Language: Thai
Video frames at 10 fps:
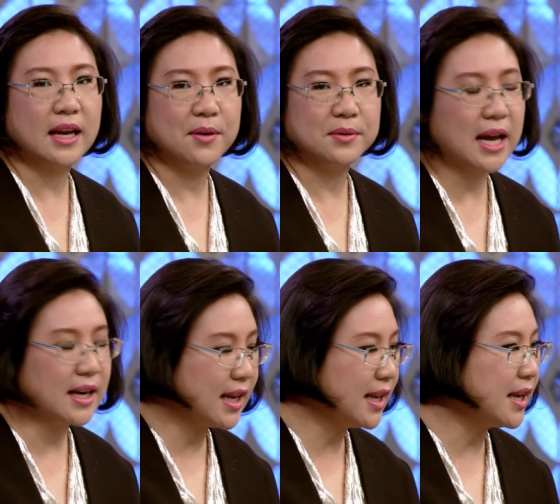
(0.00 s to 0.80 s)
เอาอยาก
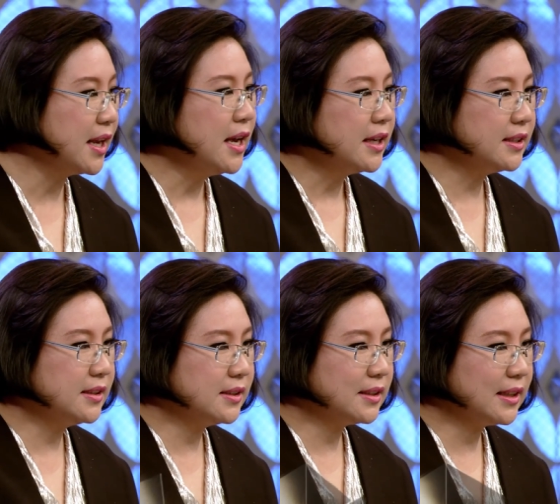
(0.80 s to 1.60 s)
ได้อะไรคือ
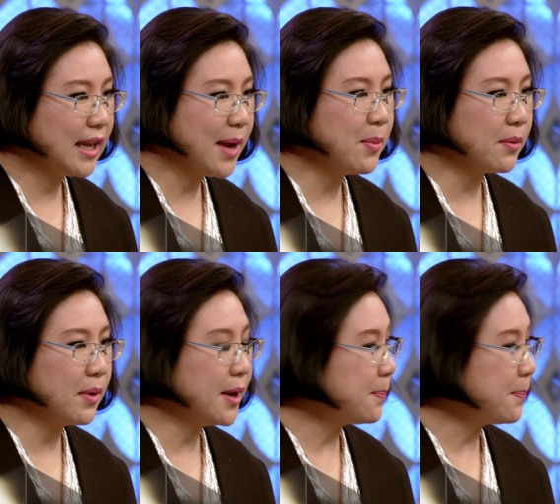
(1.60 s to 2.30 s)
แค่บอกว่า